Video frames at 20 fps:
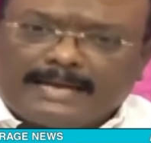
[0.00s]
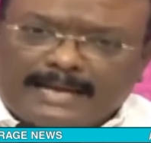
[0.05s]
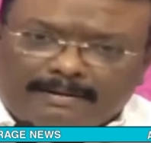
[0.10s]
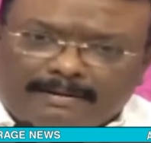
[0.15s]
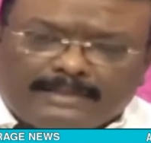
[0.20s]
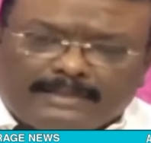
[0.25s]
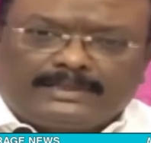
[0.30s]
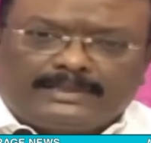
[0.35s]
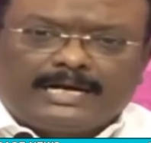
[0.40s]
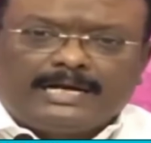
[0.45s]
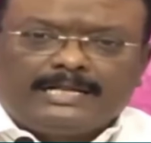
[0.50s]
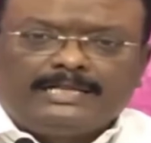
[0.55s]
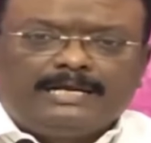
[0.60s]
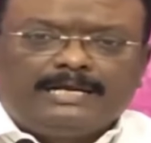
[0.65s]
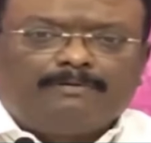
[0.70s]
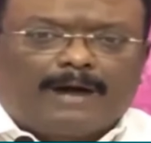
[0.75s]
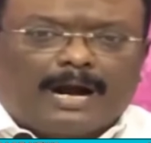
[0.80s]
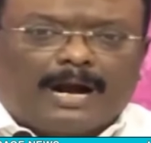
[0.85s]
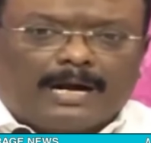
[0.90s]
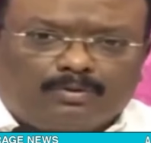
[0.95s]
రేవంత్ రెడ్డి
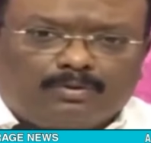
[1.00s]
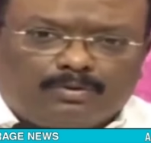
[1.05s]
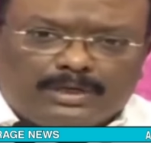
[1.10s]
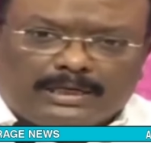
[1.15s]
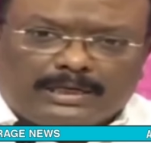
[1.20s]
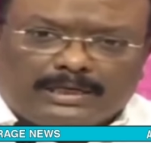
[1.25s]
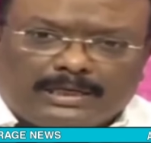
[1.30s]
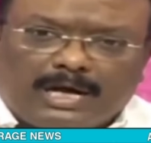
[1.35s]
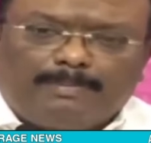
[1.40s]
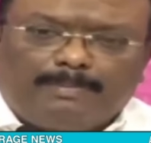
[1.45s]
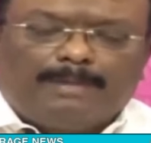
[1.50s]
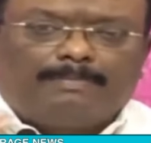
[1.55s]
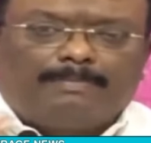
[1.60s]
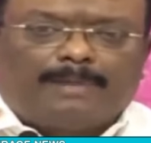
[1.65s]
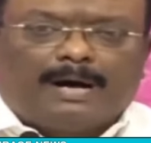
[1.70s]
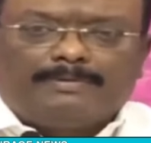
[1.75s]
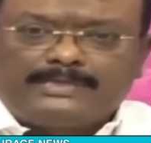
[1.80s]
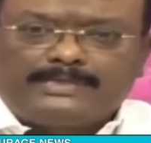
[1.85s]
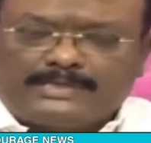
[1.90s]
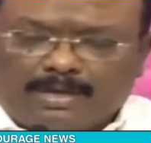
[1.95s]
దీన్ని వాడుకున్నట్టుగా
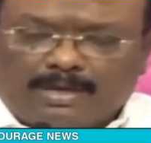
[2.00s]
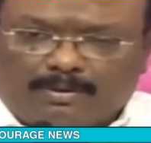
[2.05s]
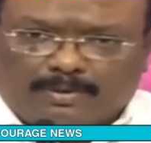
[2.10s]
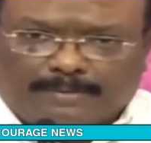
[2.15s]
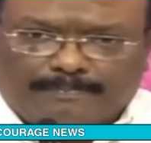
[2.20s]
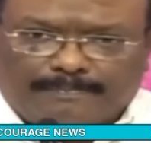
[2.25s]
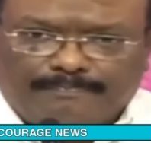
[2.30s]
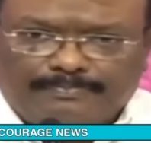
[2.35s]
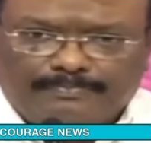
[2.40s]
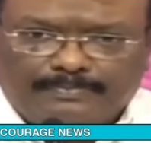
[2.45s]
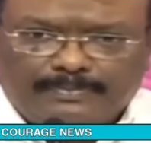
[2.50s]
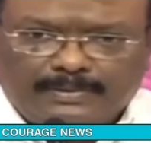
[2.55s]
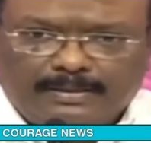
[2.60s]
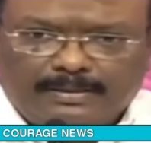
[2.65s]
మేము భావిస్తూ ఉన్నాం